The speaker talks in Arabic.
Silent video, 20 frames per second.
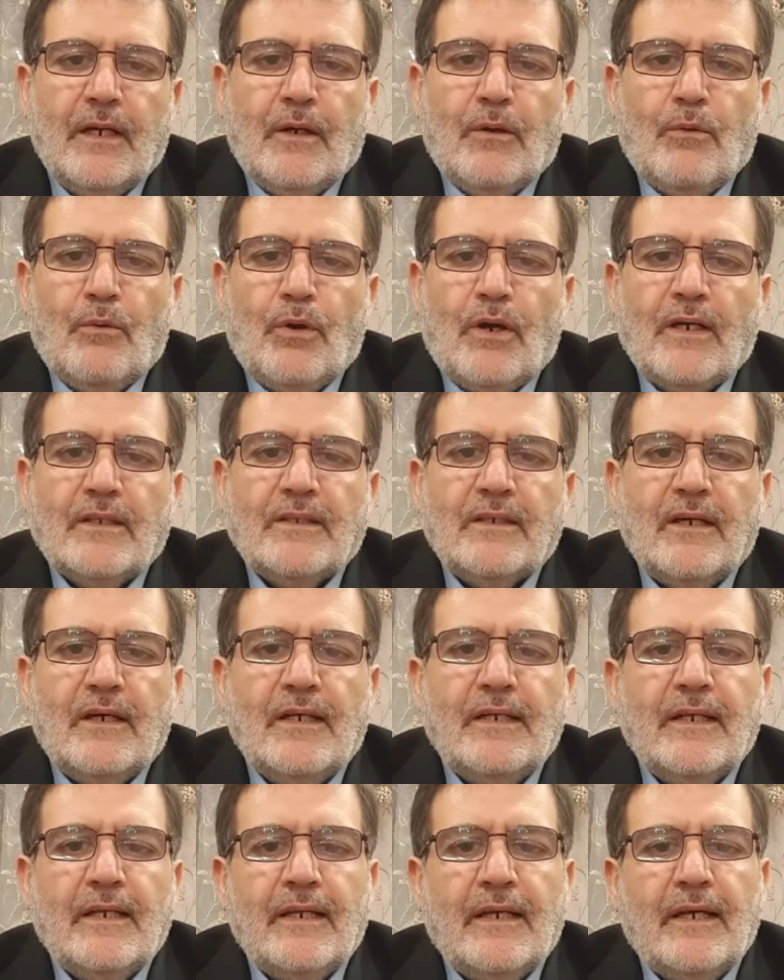وقد قال
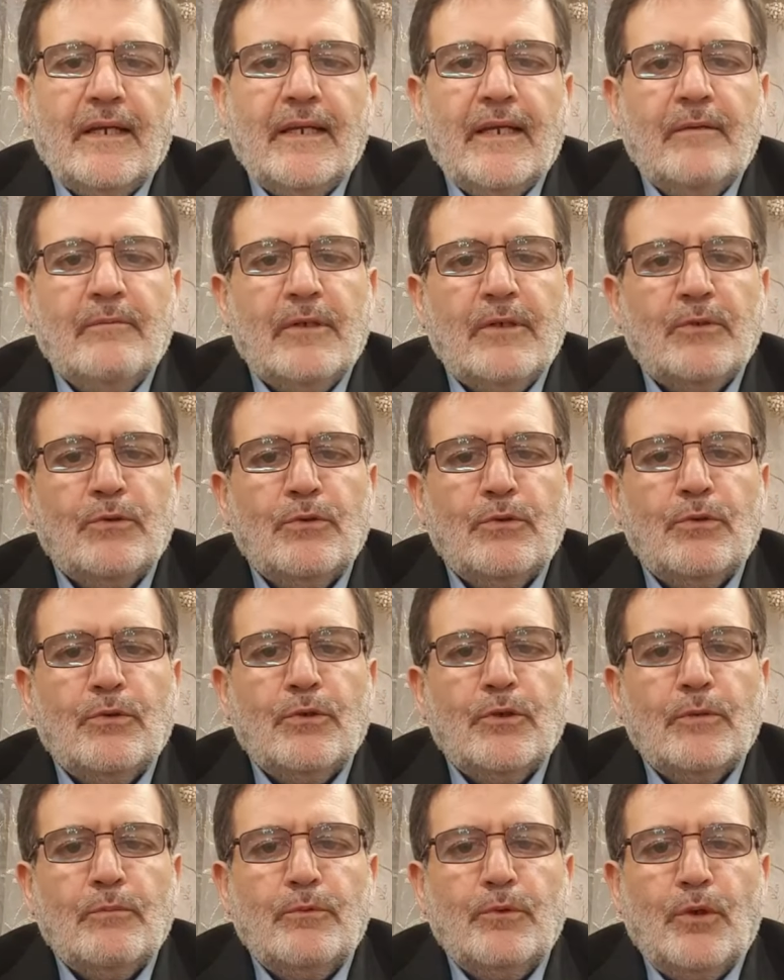العلامة
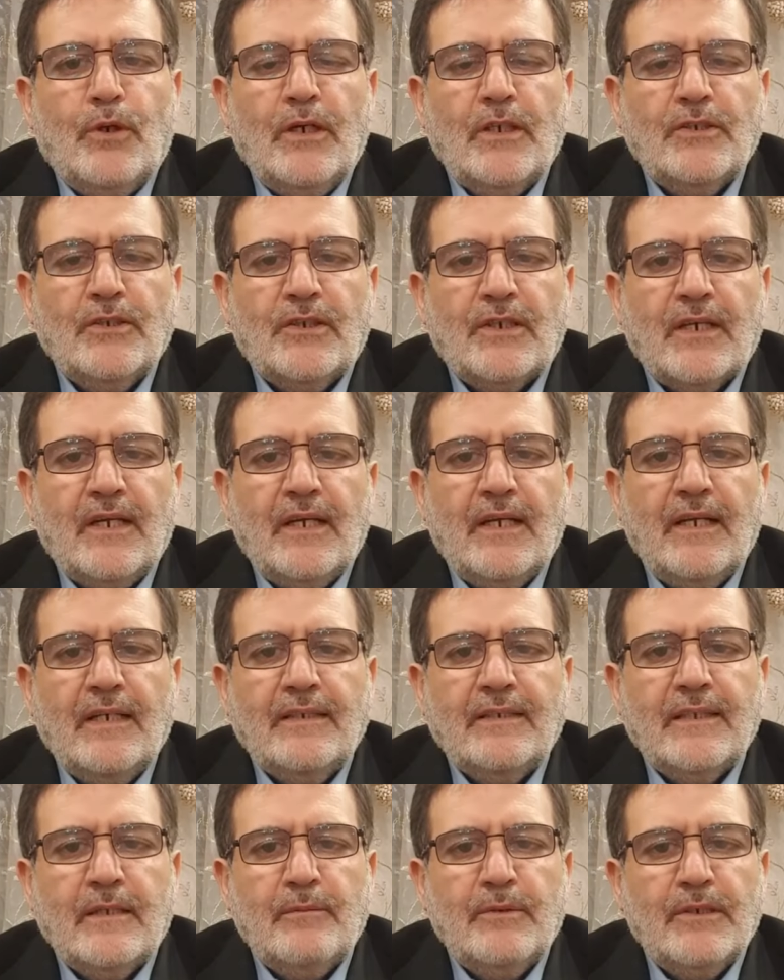ابن حجر
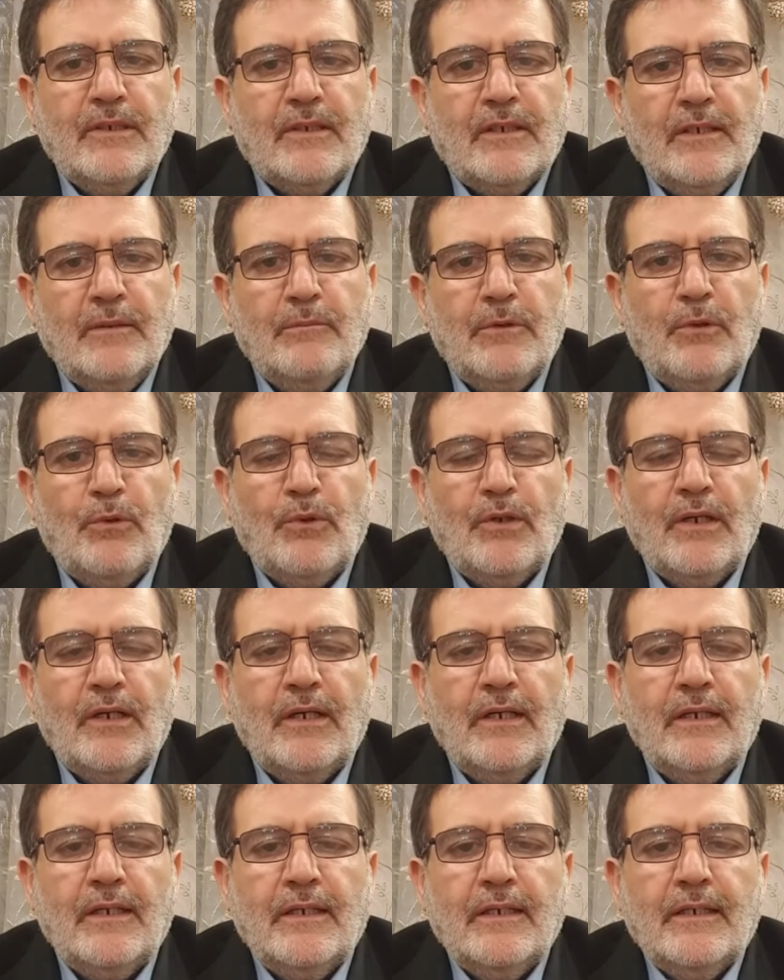الهيتمي رحمه
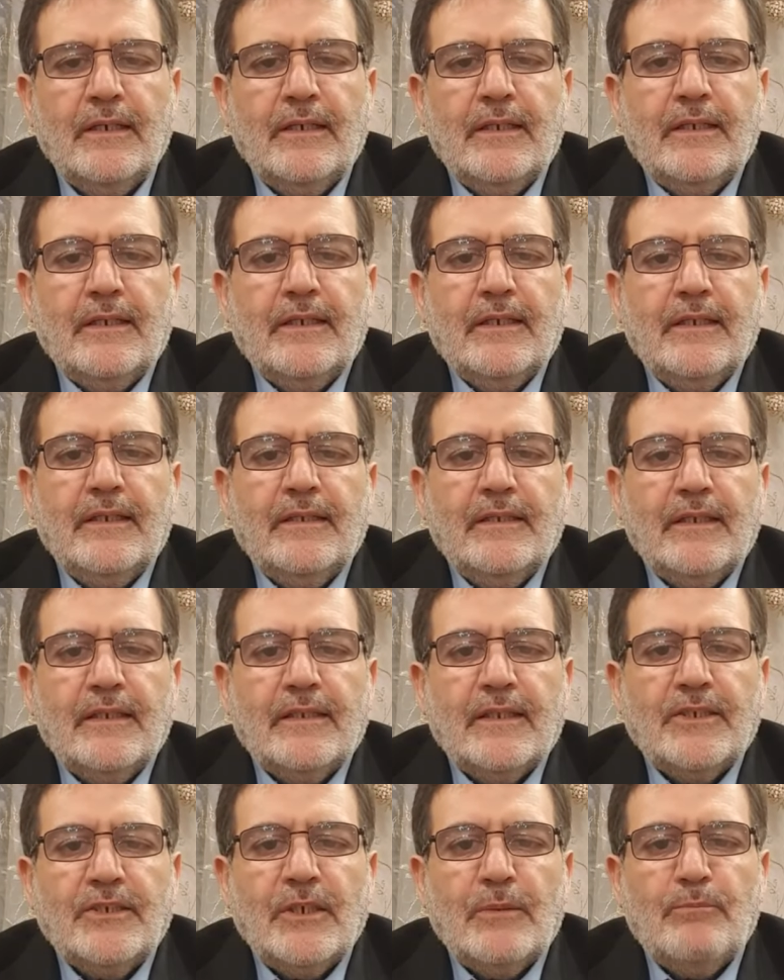الله إن
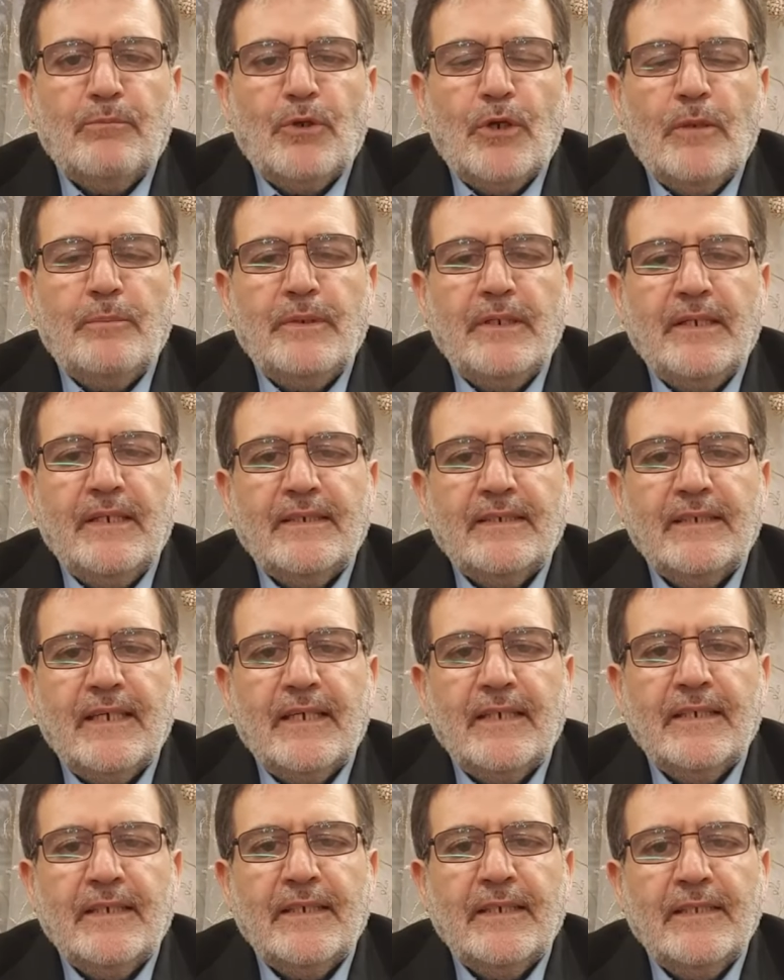التشبه
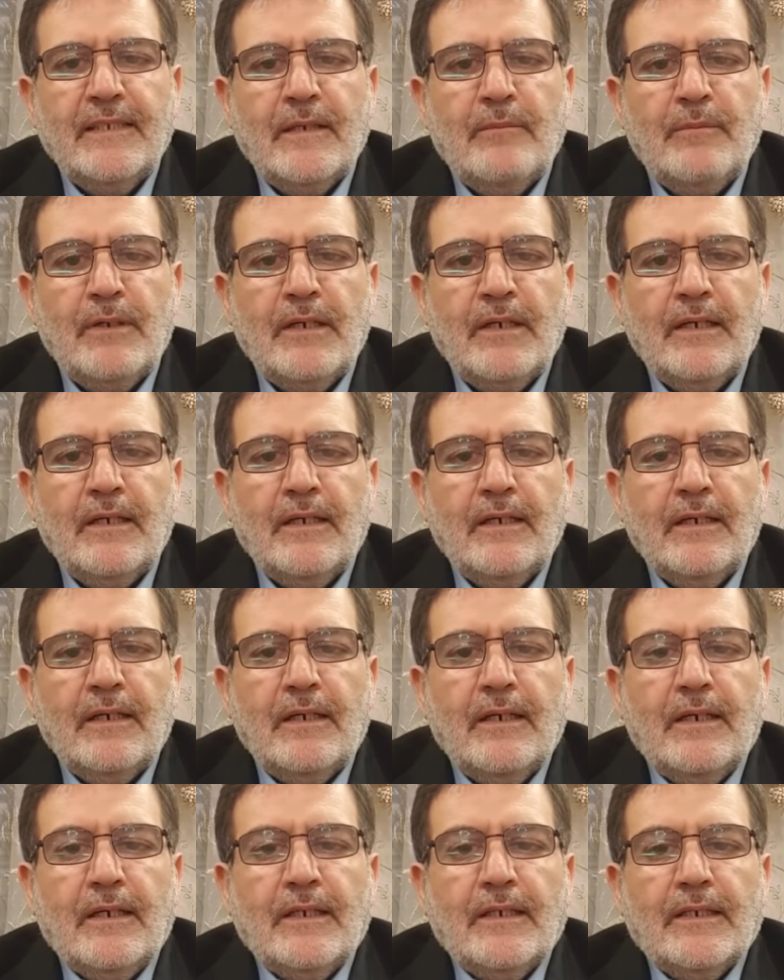بالنساء إنما
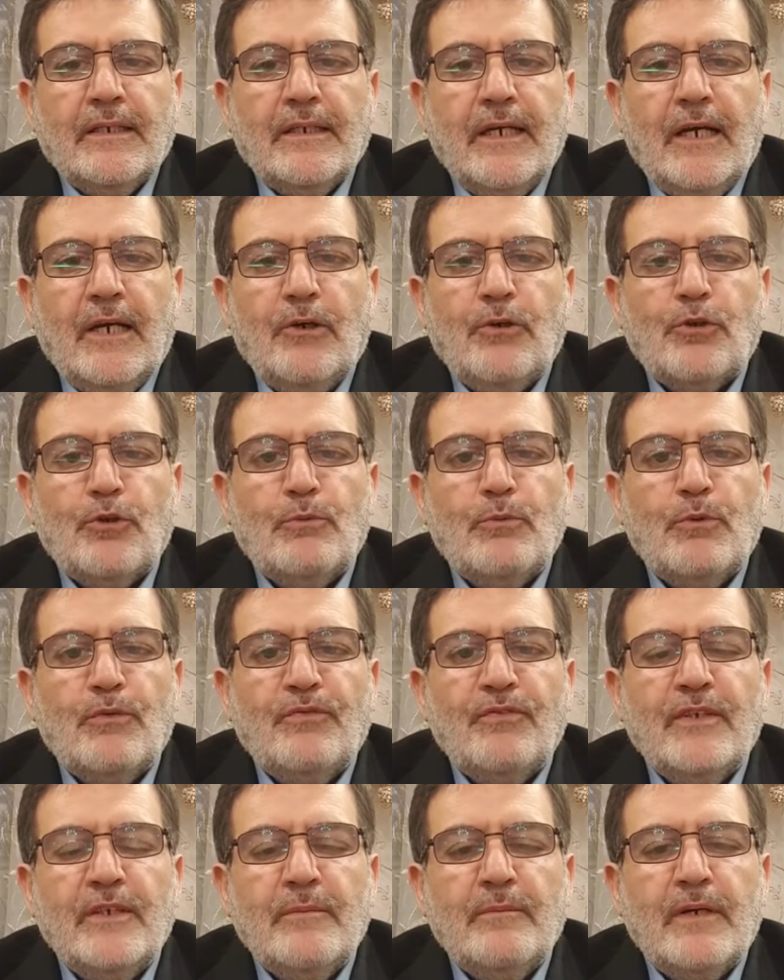يحرم
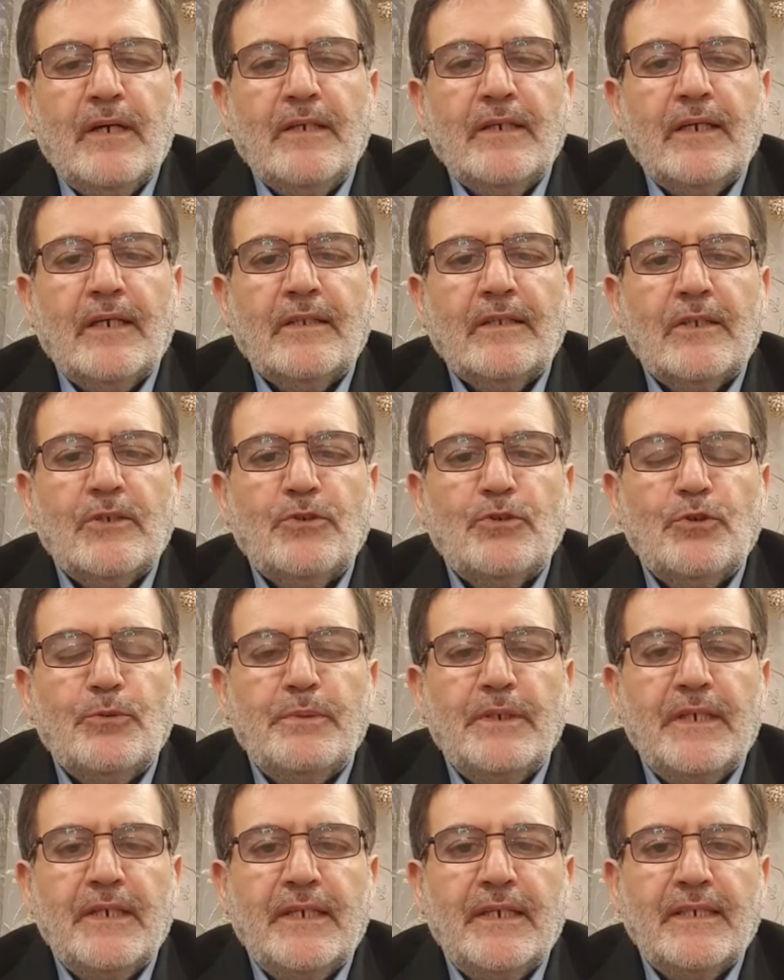فيما يختص
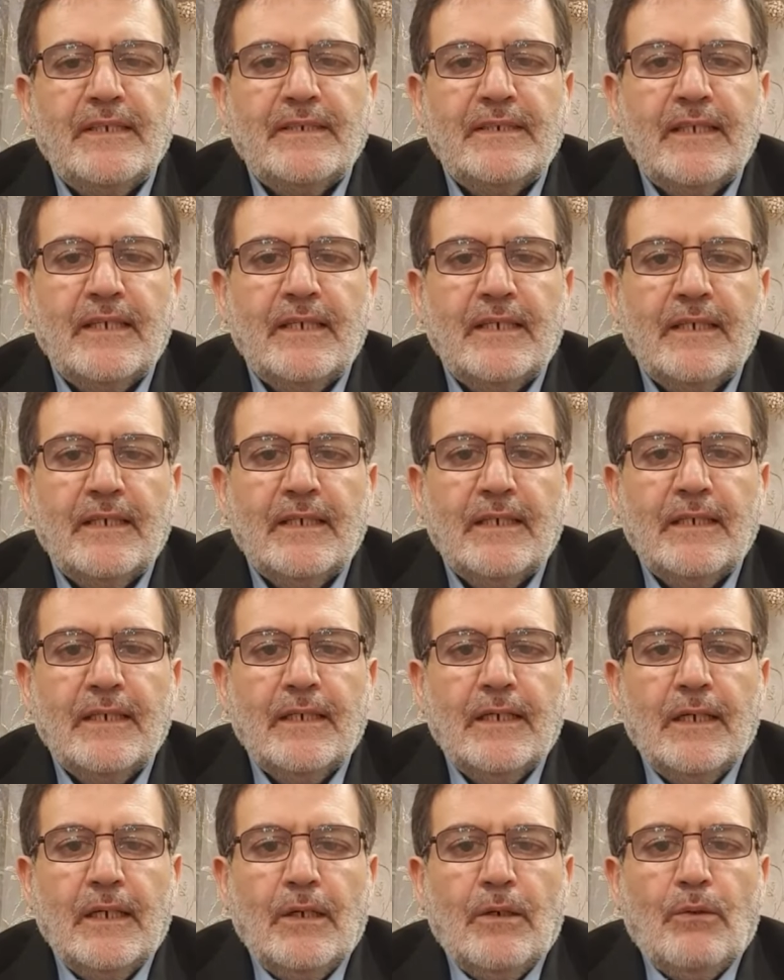به النساء
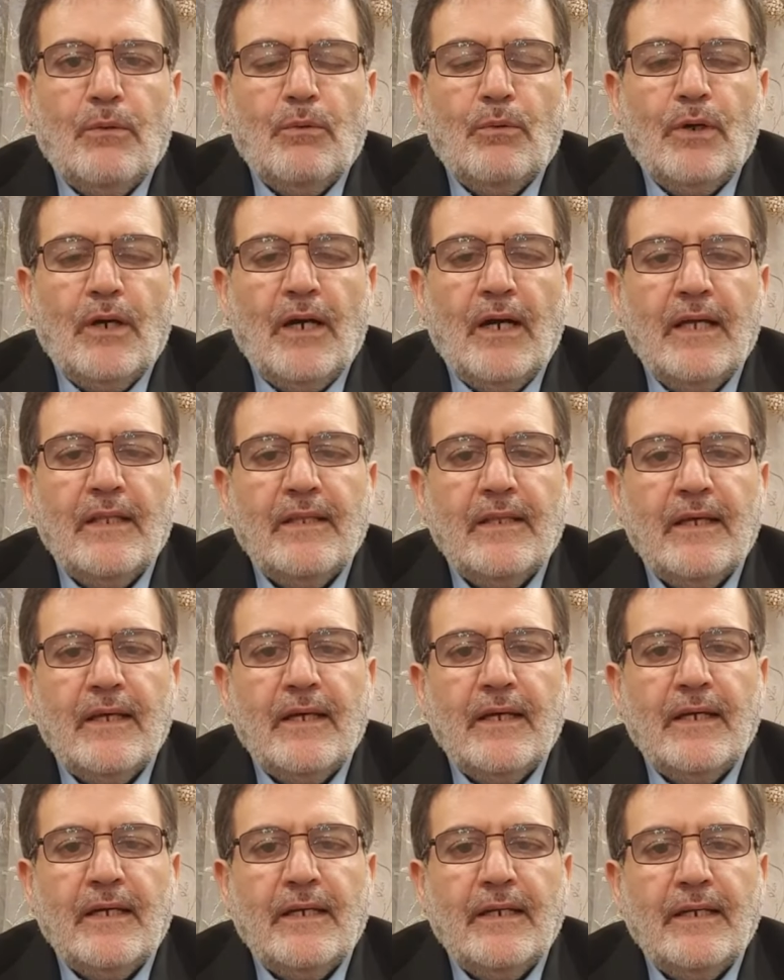
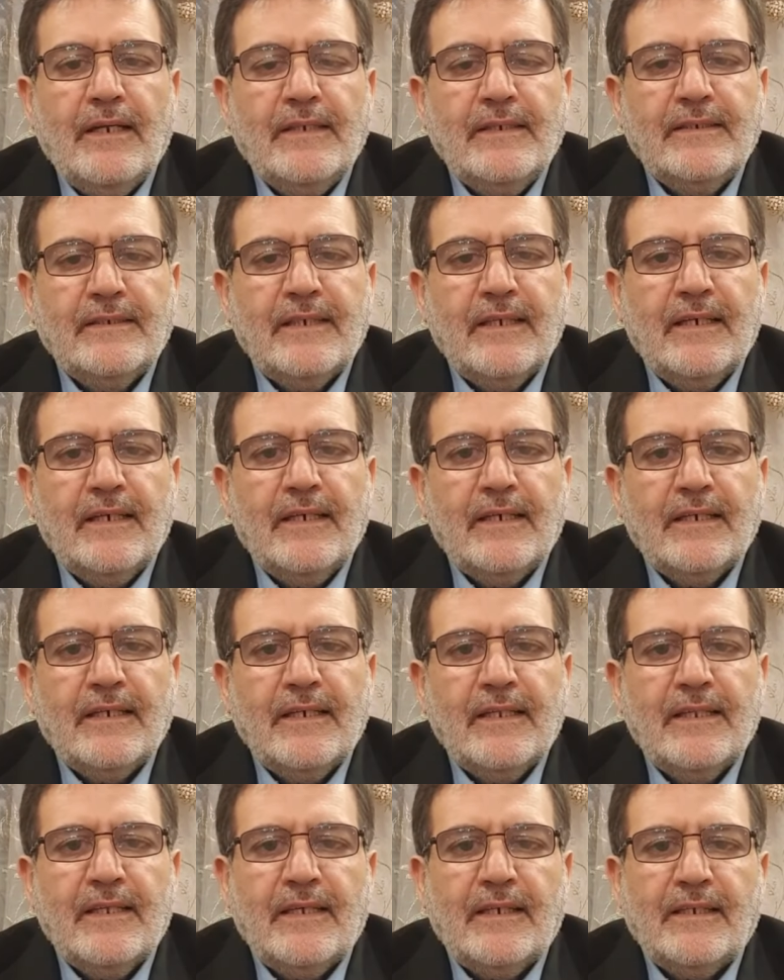وهذا ليس
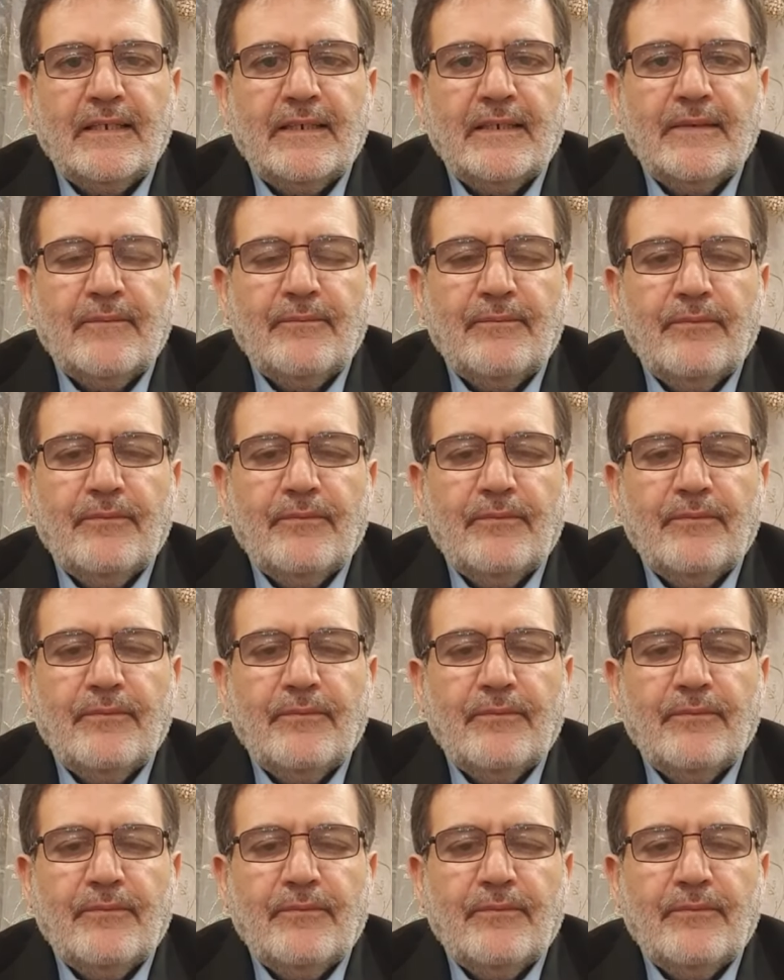كذلك